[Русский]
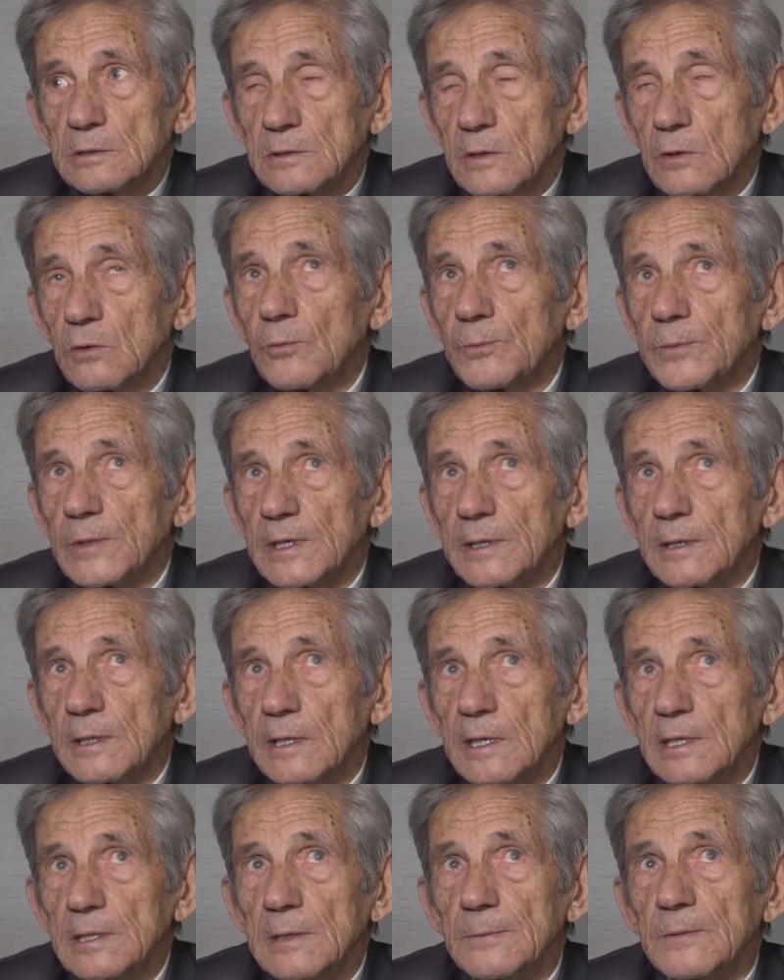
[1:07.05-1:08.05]
крупных
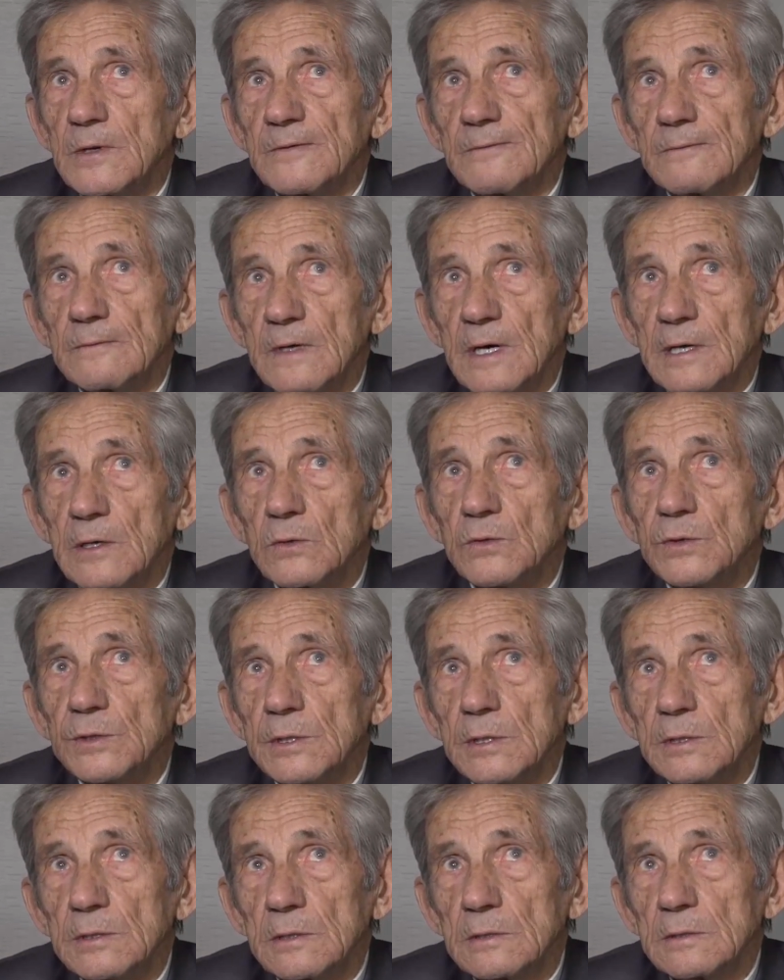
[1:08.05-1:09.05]
калибров
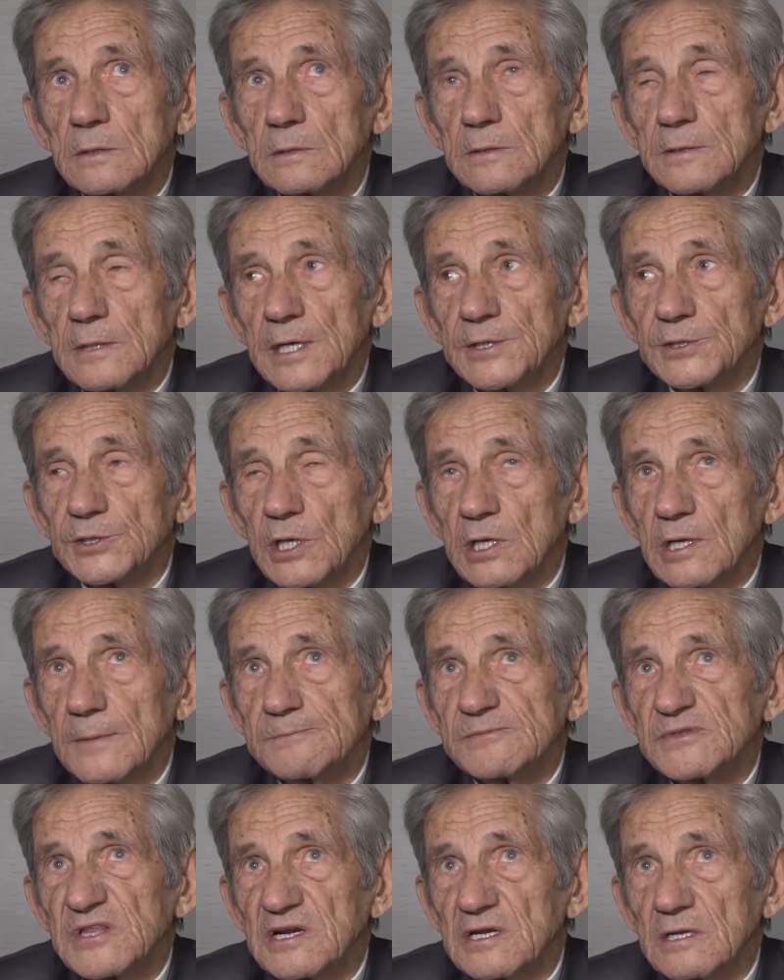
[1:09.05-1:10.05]
орудий и начали
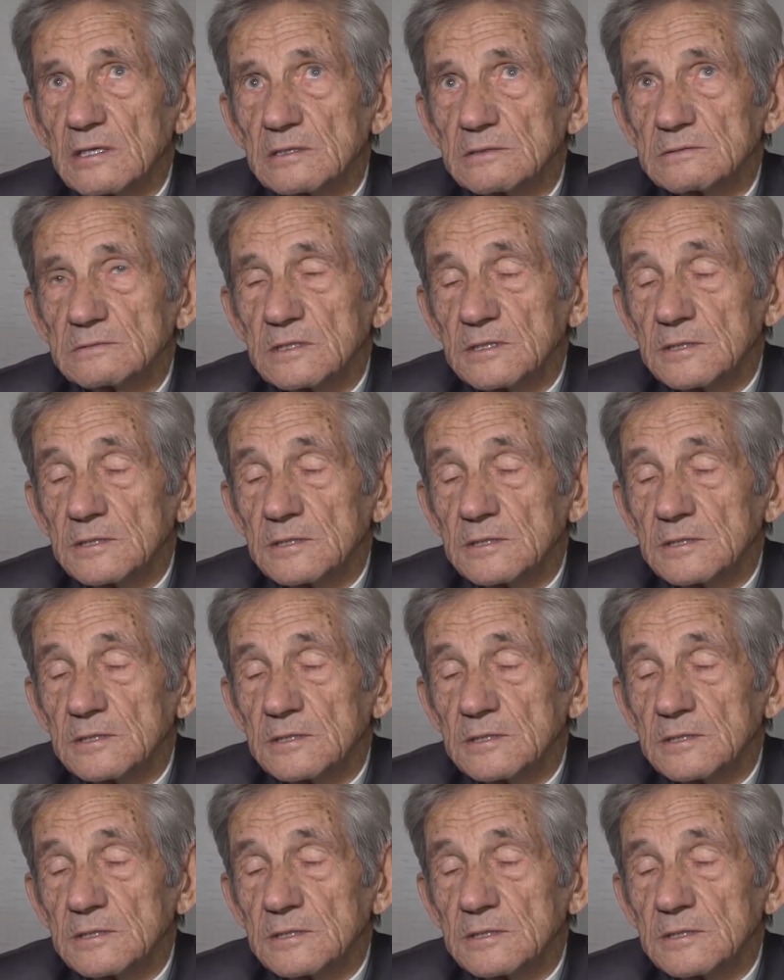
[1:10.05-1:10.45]
обстрел.